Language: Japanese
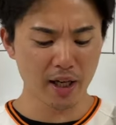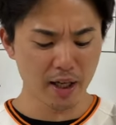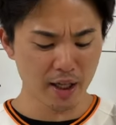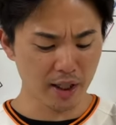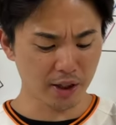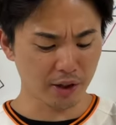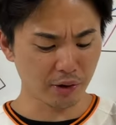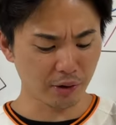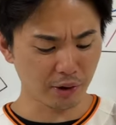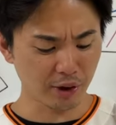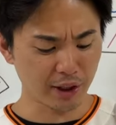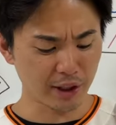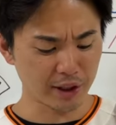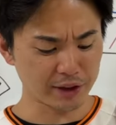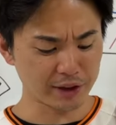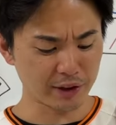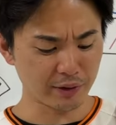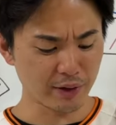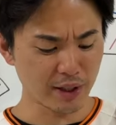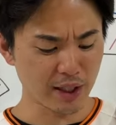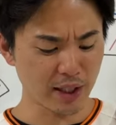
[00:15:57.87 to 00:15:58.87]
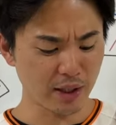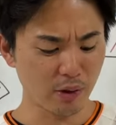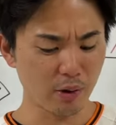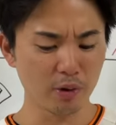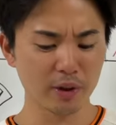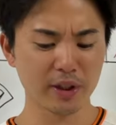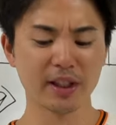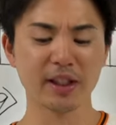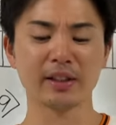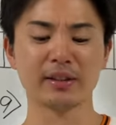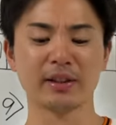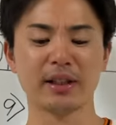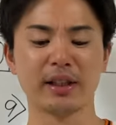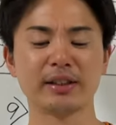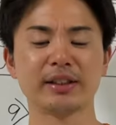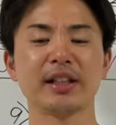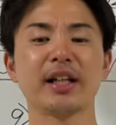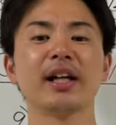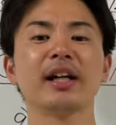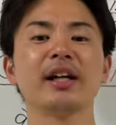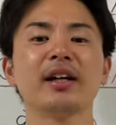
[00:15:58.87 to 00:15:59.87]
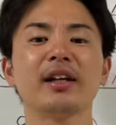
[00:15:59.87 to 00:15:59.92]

えー、今日に関しては大きかったんじゃない